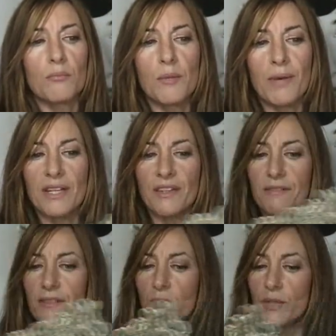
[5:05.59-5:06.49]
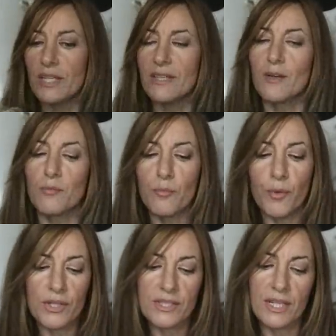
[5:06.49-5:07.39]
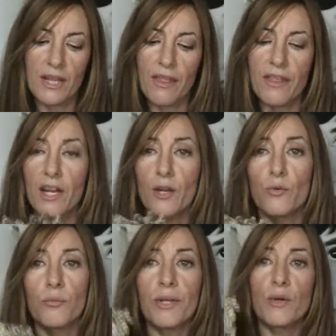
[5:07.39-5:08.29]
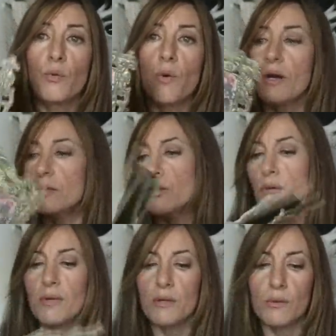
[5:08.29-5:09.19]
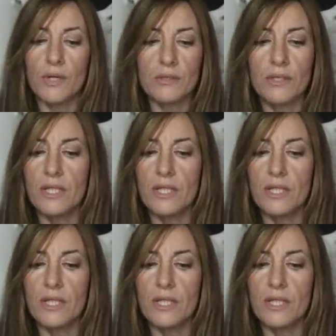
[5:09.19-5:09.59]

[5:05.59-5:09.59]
Mi paleta favorita, por excelencia, la número one, number one,